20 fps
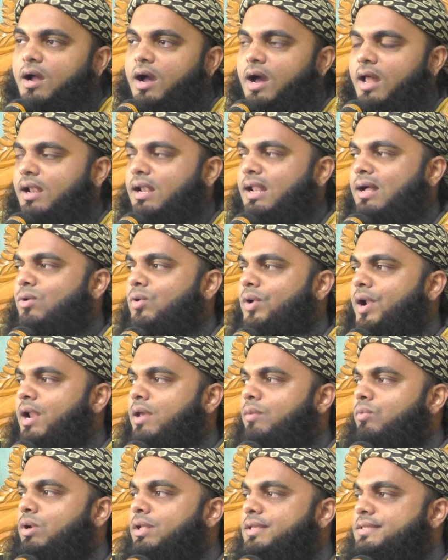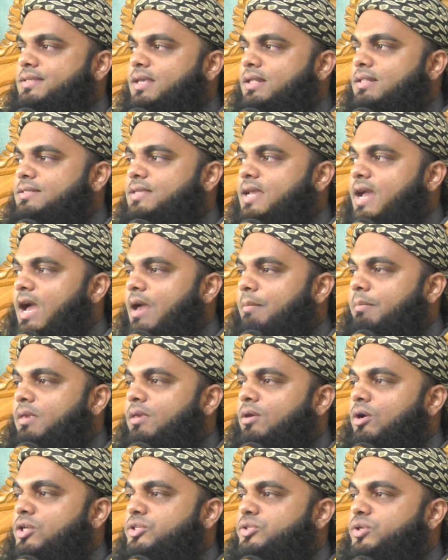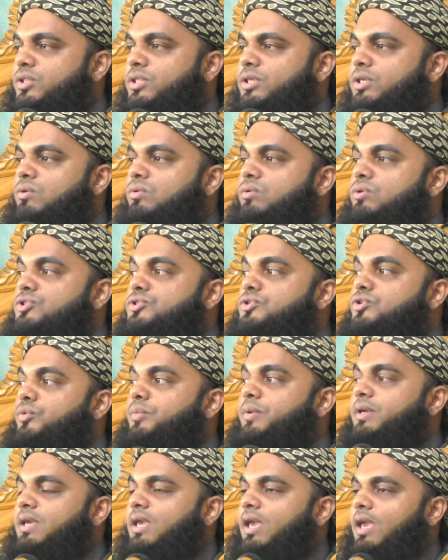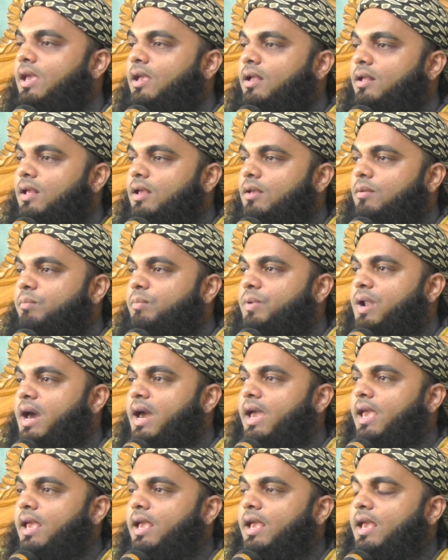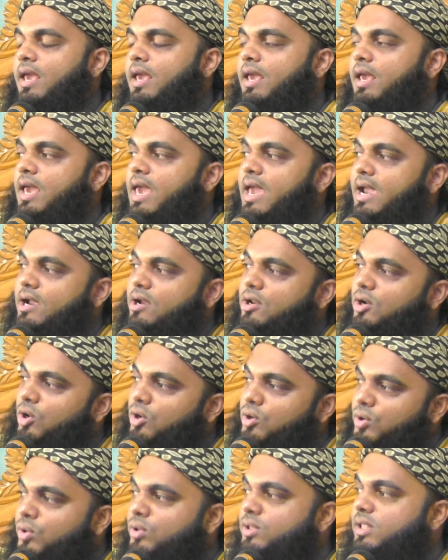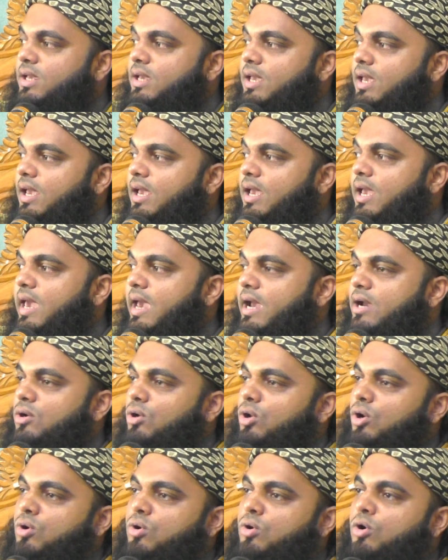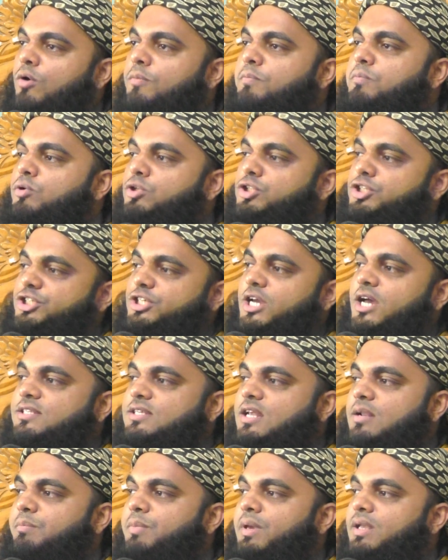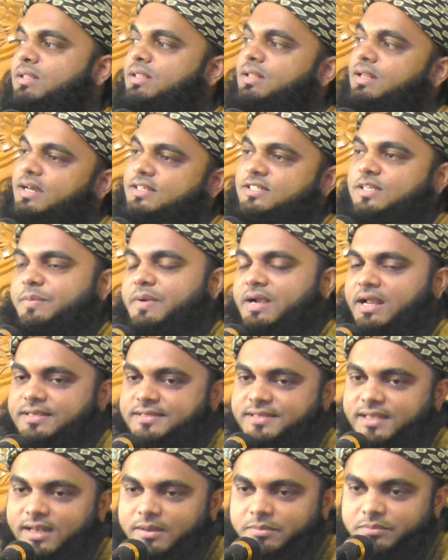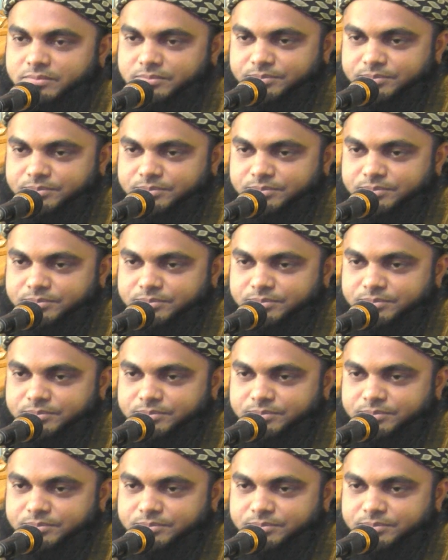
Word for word: আল্লাহ কোরআনে বলেছেন যে আমি হজরত ইউনুস নবীকে প্রায় এক লক্ষ থেকে এক লক্ষ পঁচিশ হাজার ব্যক্তির কাছে পাঠাইছিলাম